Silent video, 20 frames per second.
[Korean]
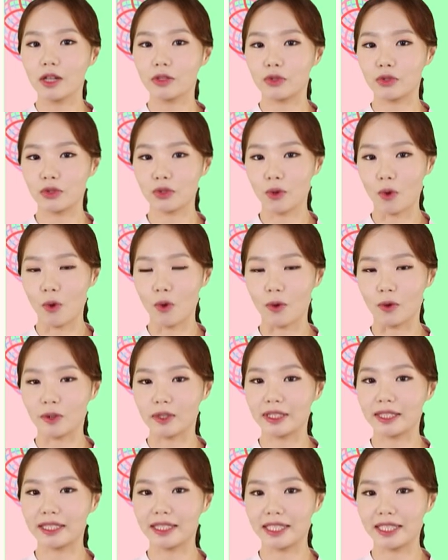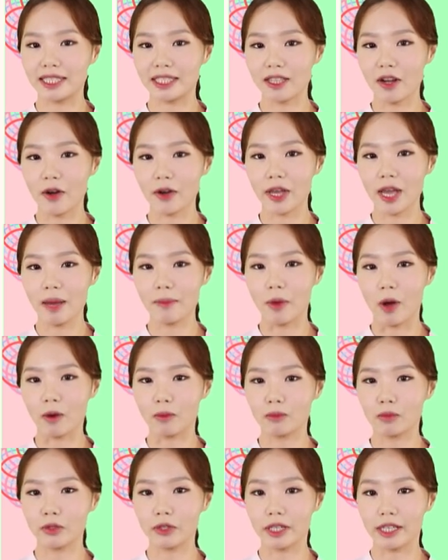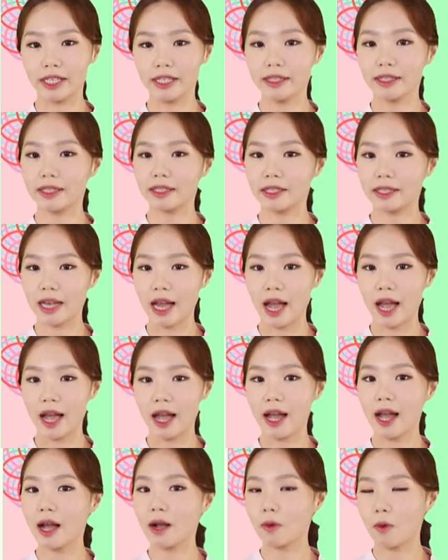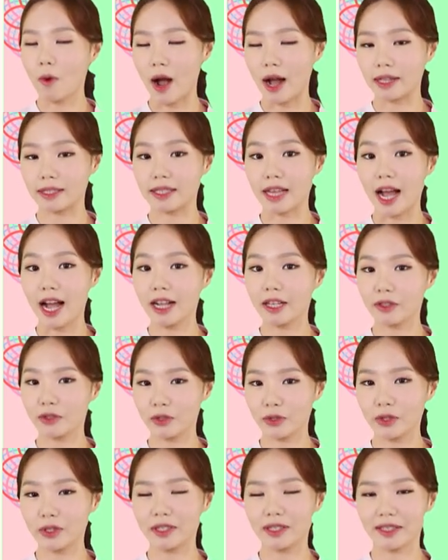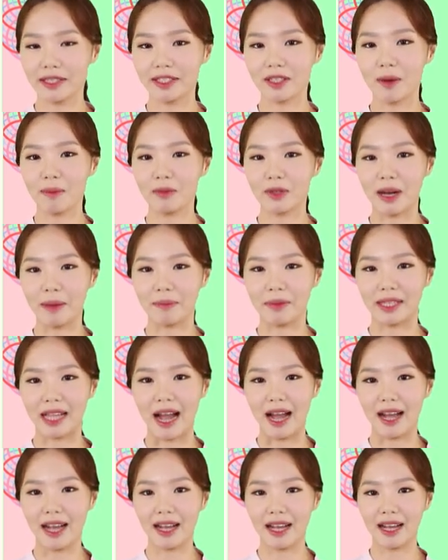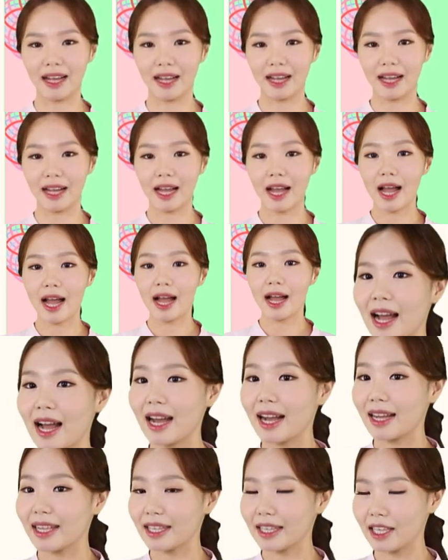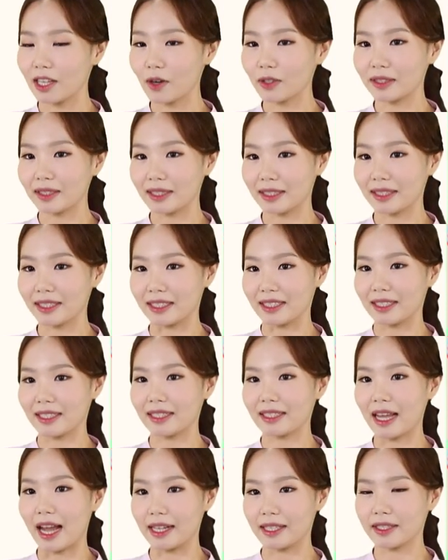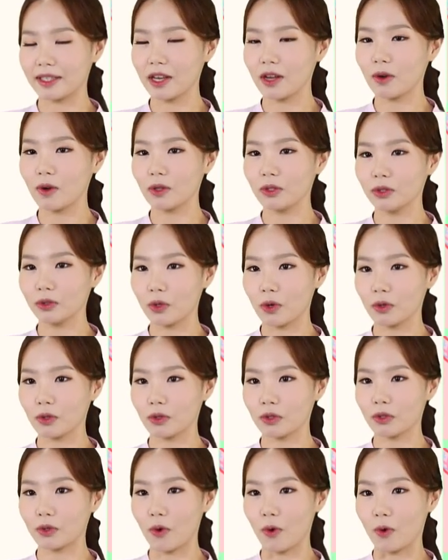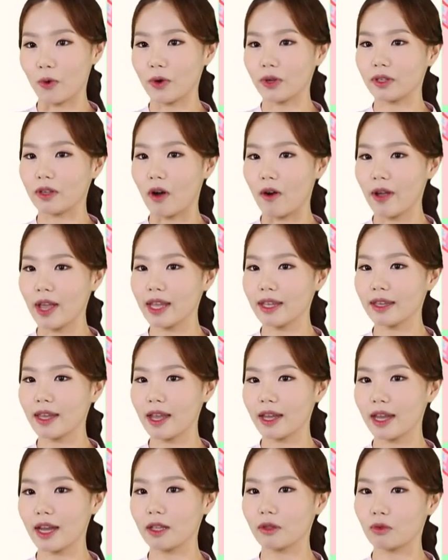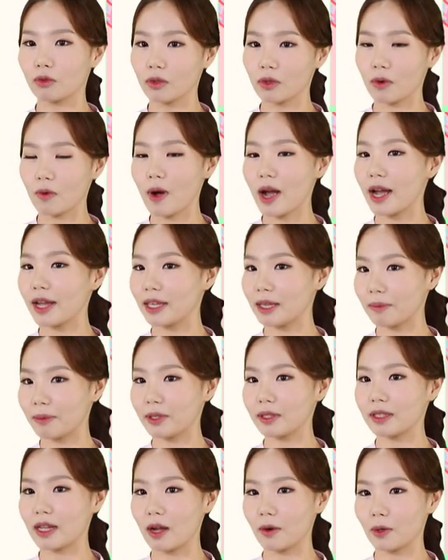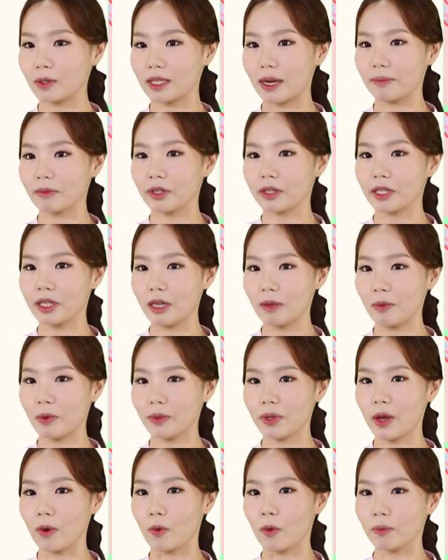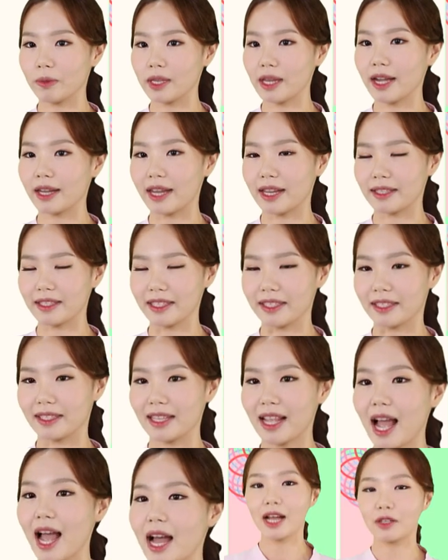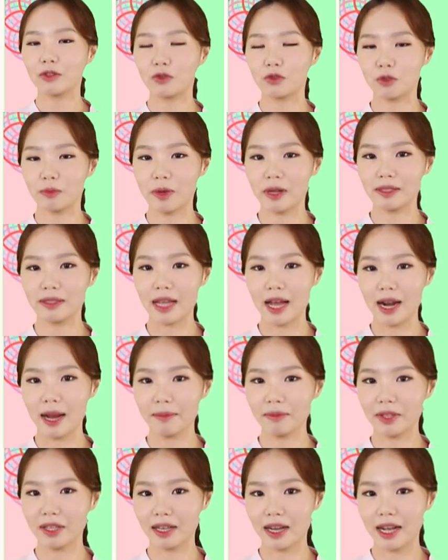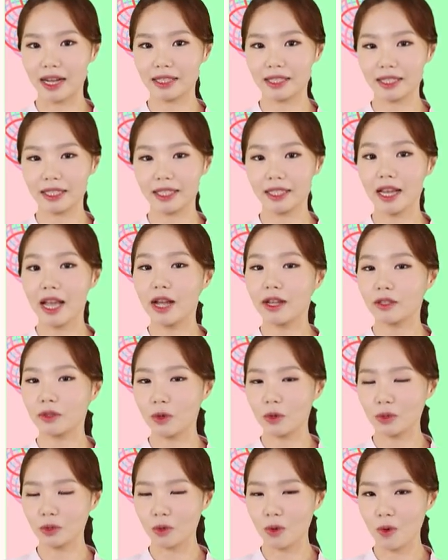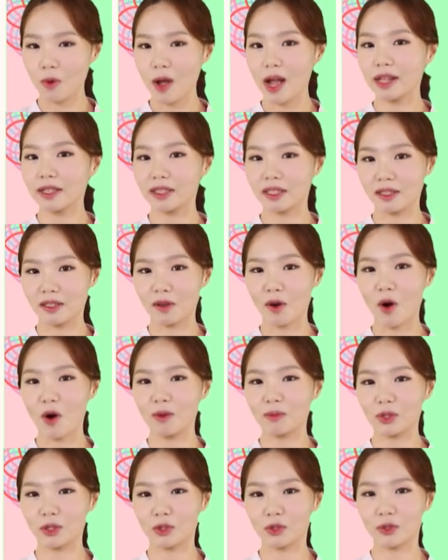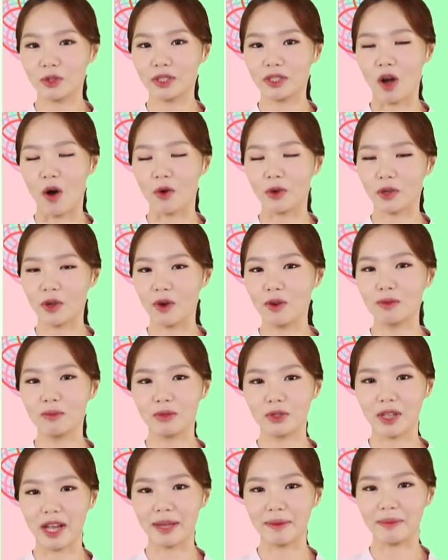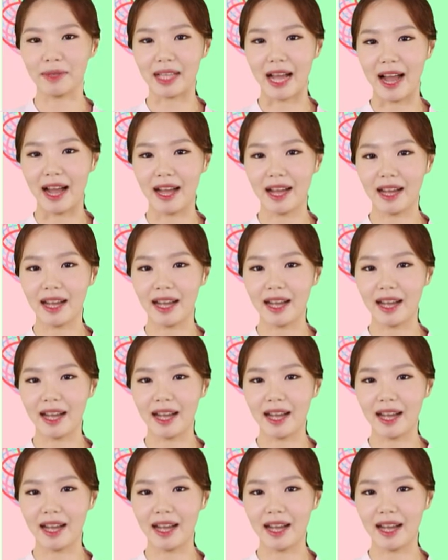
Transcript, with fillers: 주로 그 지역의 명물인 차, 과자, 술 등을 선물합니다. 이렇듯 다채로운 종류로 여행객의 눈과 입을 사로잡는 일본의 오미야게는 주변 사람들까지 소소한 즐거움을 주는 정겨운 문화입니다.